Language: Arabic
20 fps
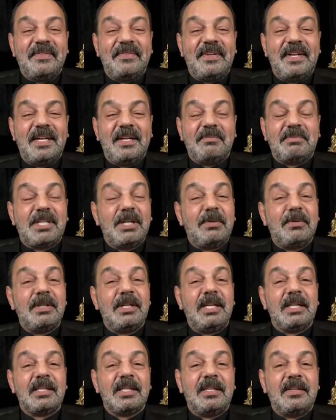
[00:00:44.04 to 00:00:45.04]

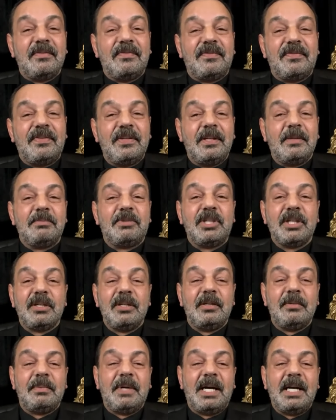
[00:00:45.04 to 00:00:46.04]
فمسوي لطيف فيلم
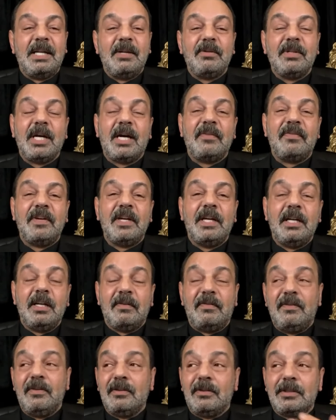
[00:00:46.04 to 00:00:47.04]
تقلباني ودافعي له
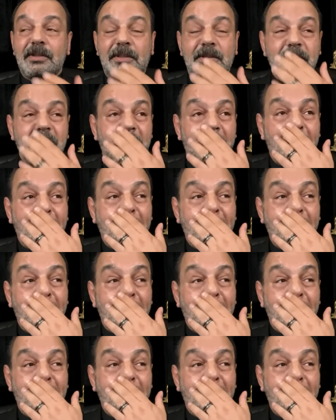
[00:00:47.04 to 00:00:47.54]
فلوس